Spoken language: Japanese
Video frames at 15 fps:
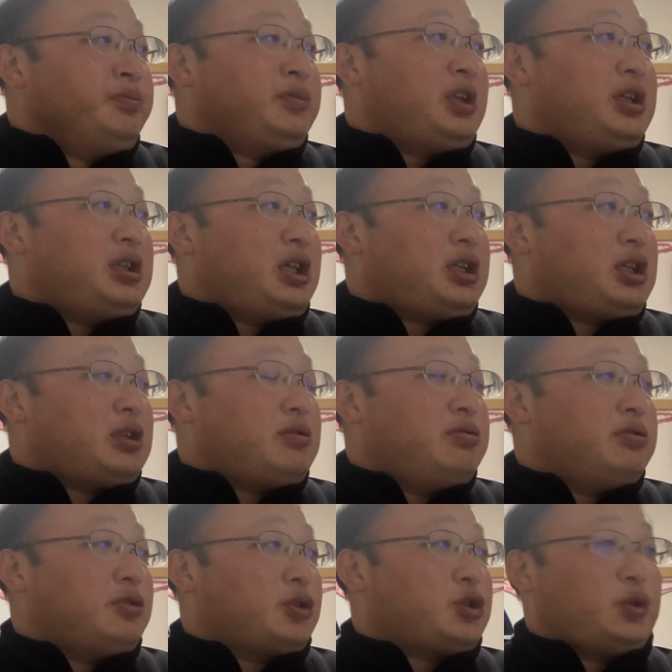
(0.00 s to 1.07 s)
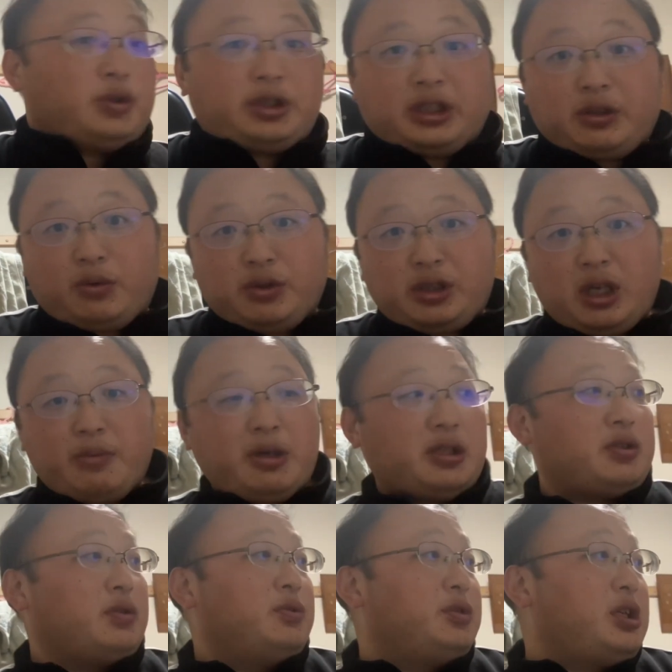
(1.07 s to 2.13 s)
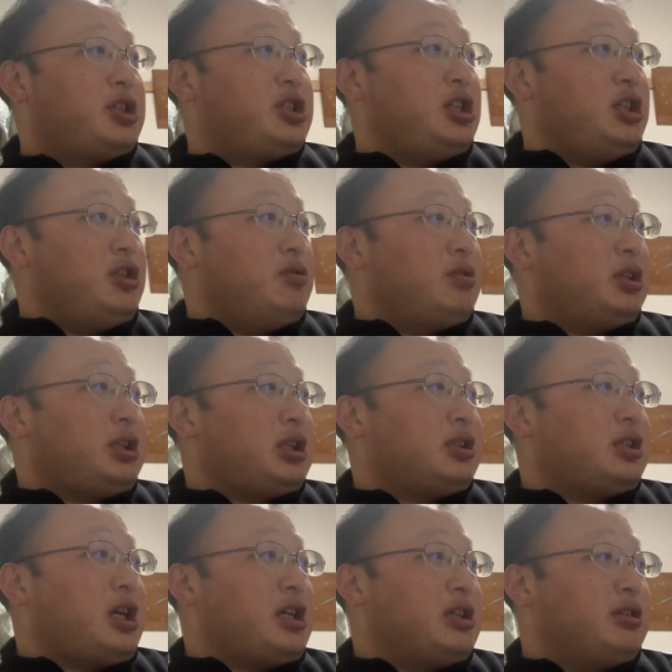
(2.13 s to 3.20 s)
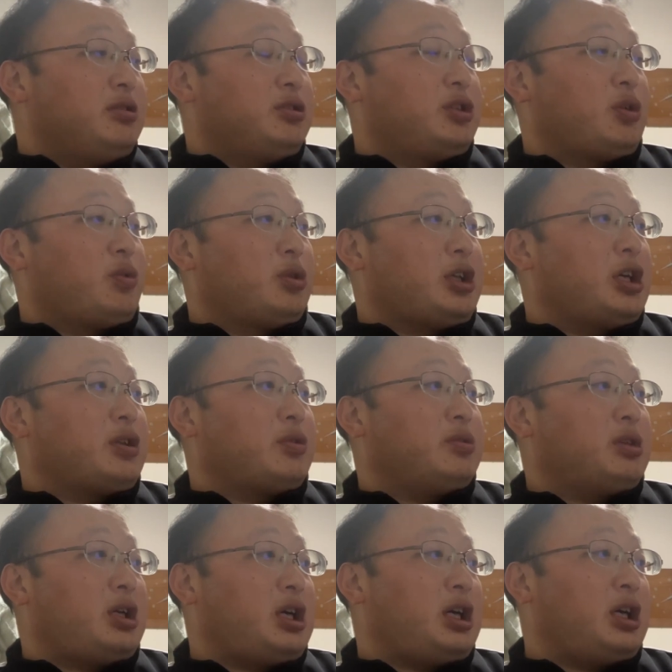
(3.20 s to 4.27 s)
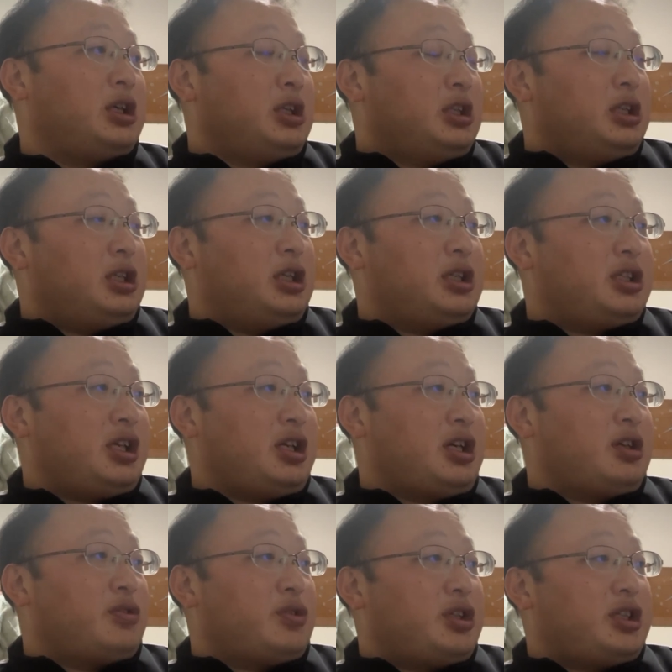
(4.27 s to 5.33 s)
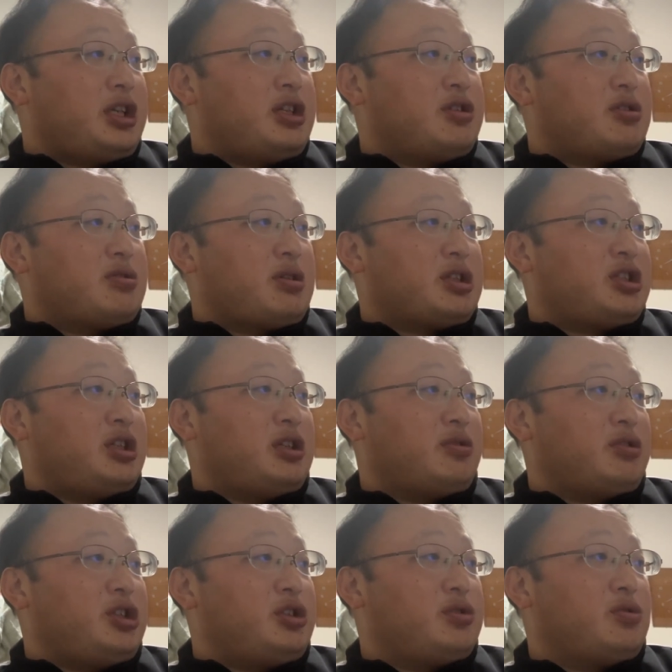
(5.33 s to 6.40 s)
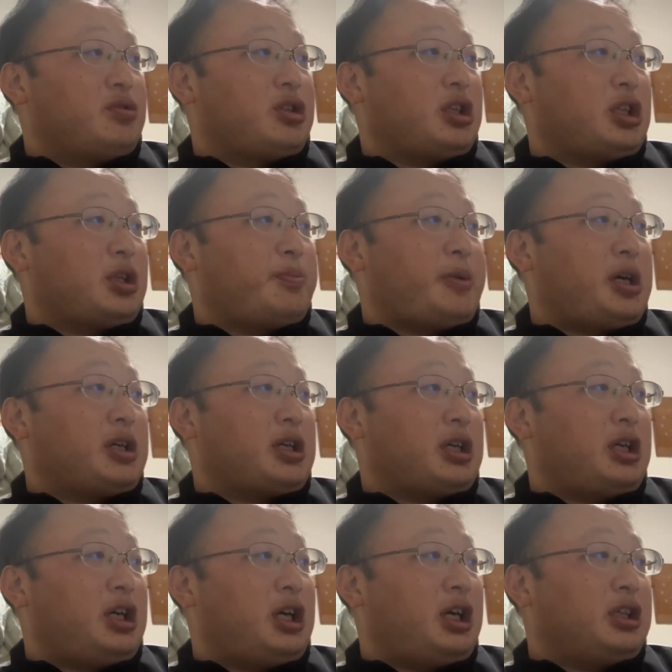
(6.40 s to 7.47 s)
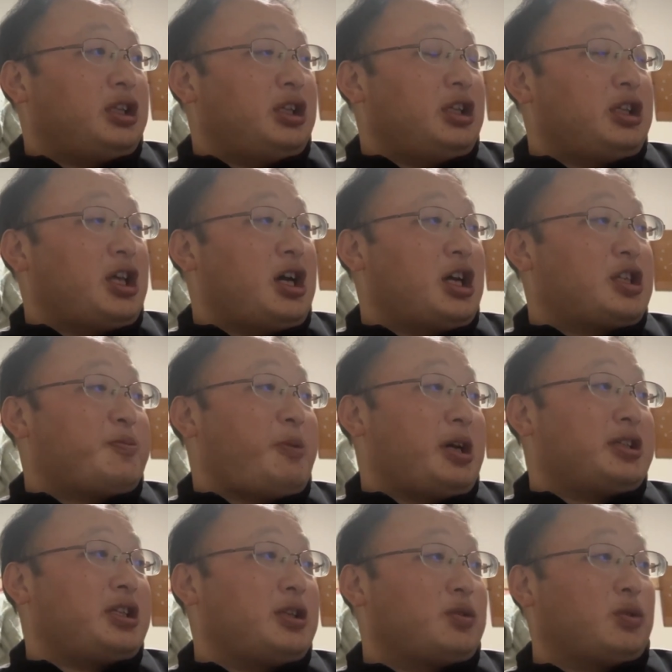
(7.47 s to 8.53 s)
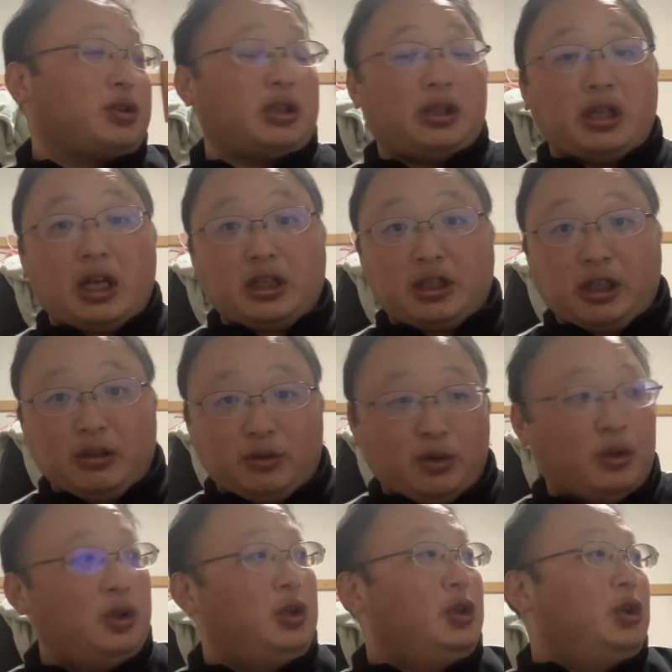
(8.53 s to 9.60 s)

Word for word: で、内閣府の調査でございますと。で、信用がたくさんいるって答えたのが、えー、前回の2018年の24.7%から7.8%ってなってると。